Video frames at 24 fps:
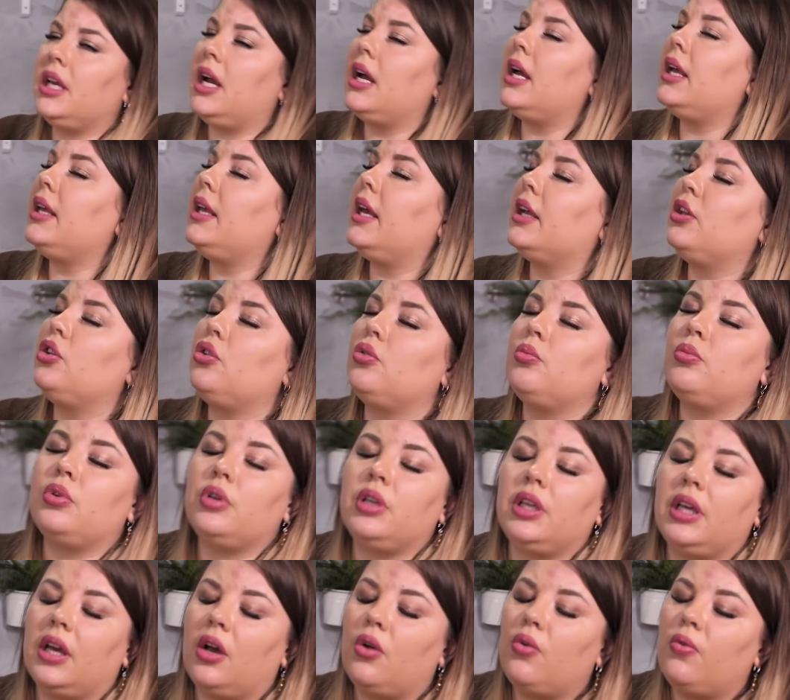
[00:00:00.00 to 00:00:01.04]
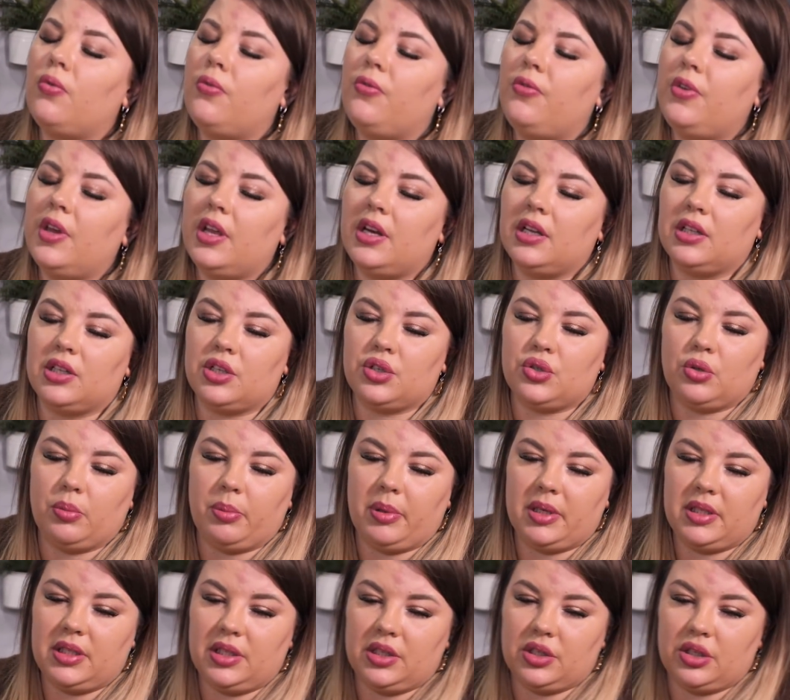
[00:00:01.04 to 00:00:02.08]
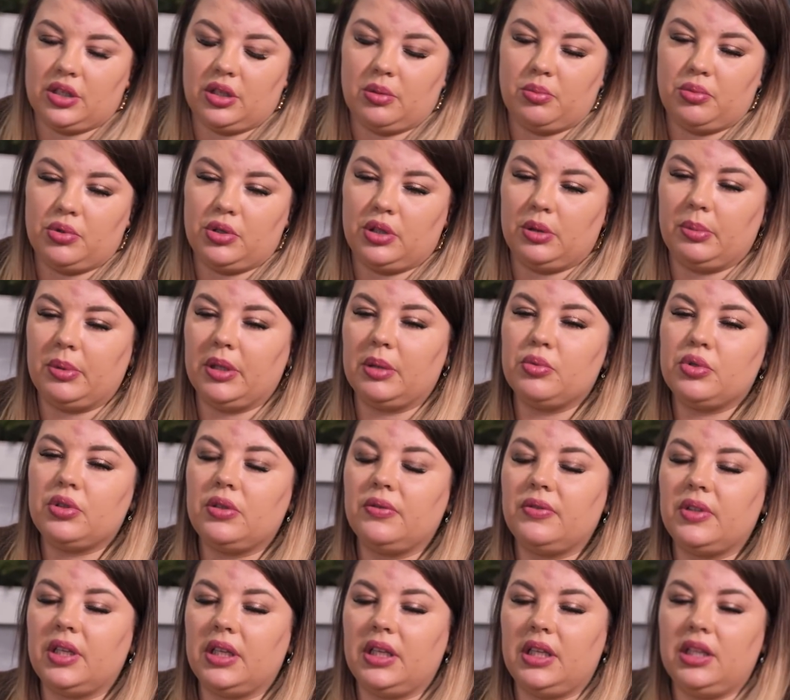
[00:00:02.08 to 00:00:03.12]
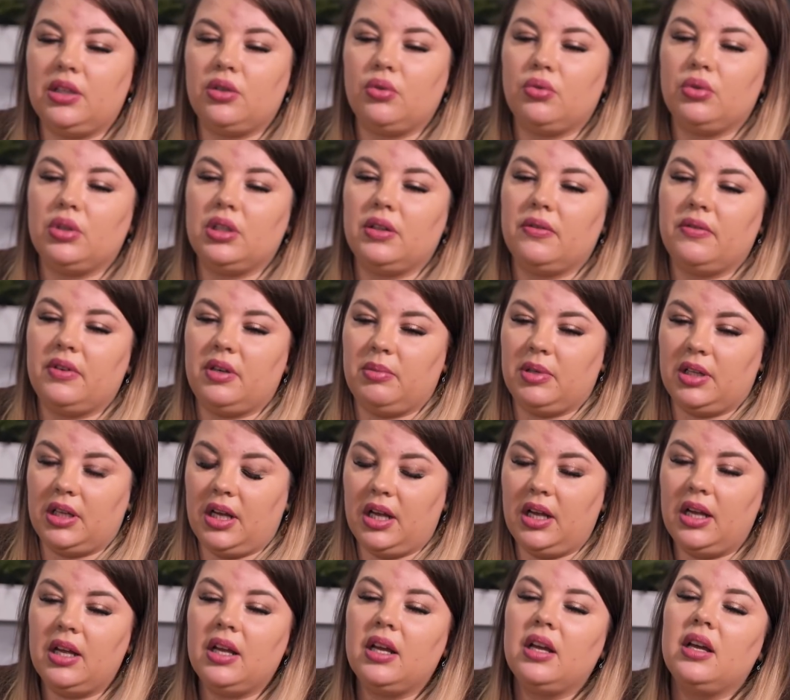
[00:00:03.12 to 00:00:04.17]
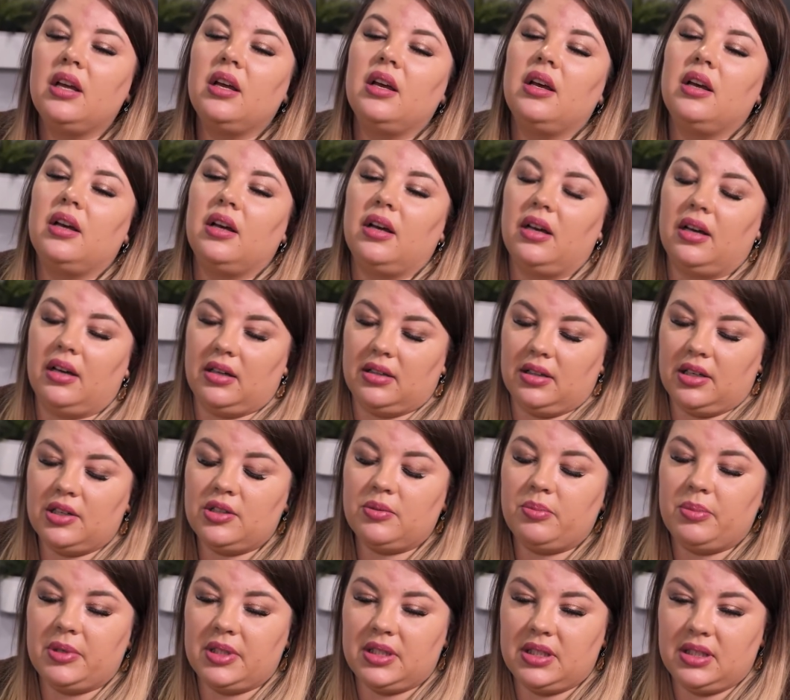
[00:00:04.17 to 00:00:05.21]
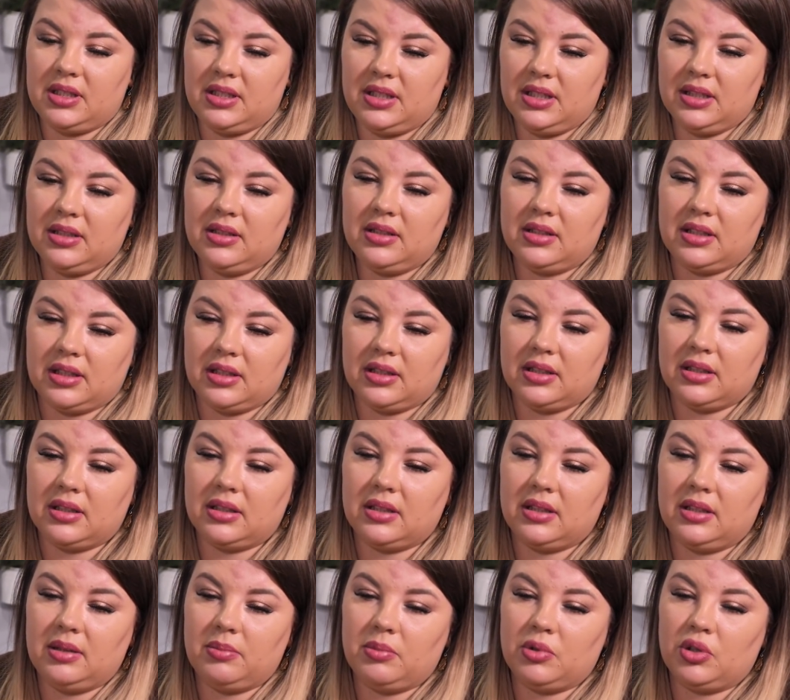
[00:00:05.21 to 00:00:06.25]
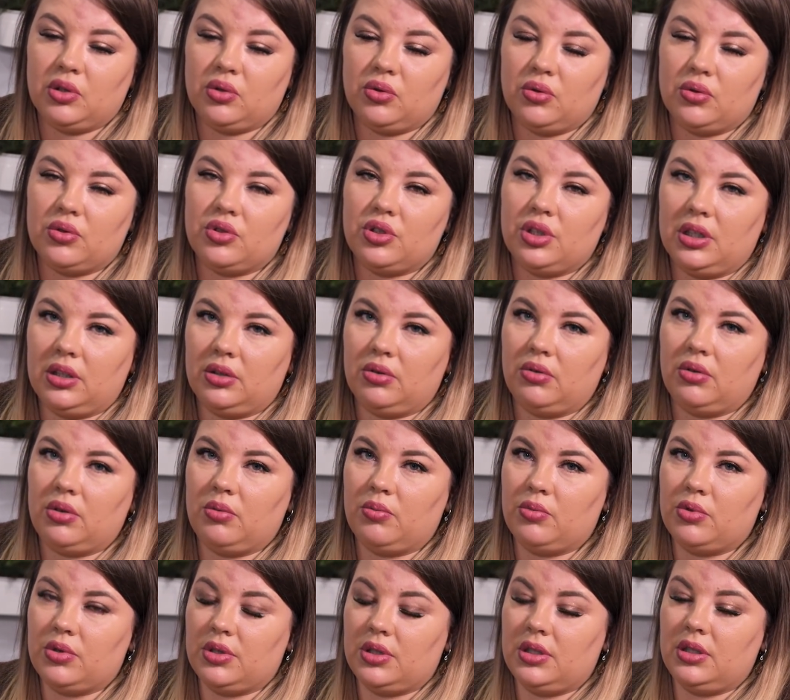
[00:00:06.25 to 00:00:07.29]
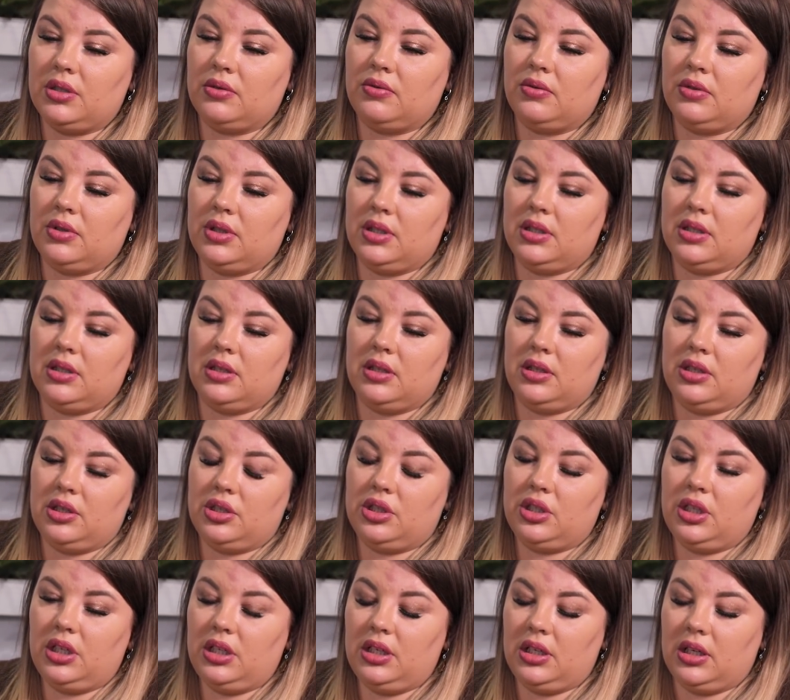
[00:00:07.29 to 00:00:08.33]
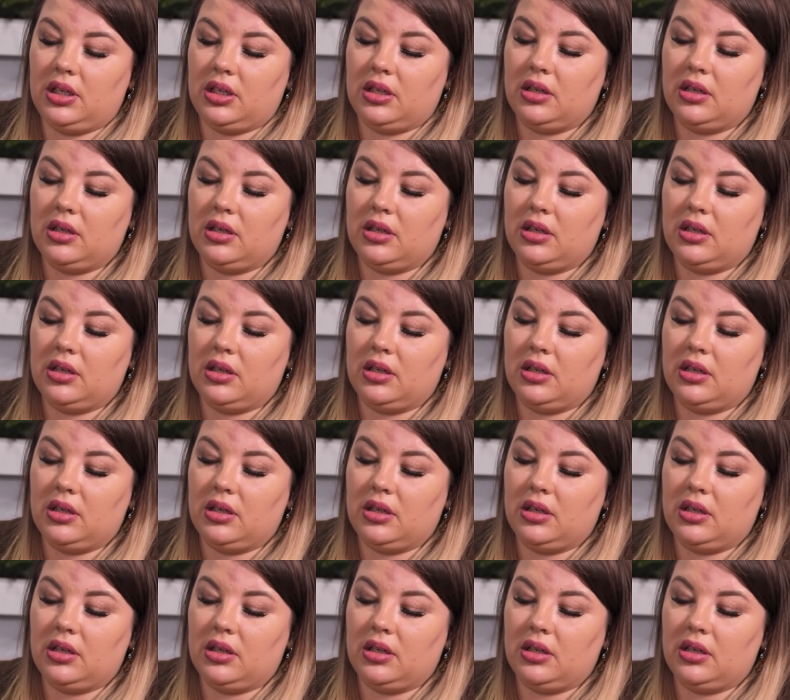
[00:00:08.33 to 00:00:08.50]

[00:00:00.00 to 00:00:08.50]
да, я, будет я думаю, какая я поддержка уверена, малая. что поддержка будет, будет, потому что в такие Раз. трудные времена а наш президент – это именно тот человек, который может сделать вот эти решения.